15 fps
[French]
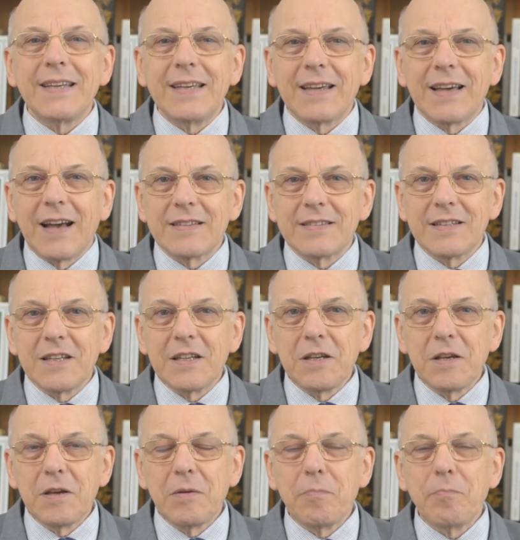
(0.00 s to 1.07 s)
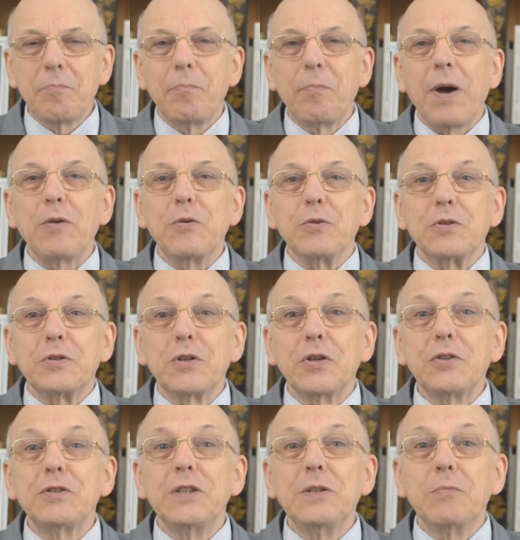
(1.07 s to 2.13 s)
écrasé par le
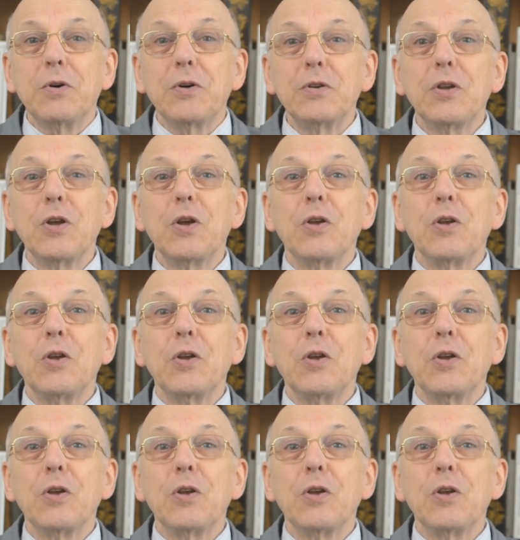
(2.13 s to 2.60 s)
sentiment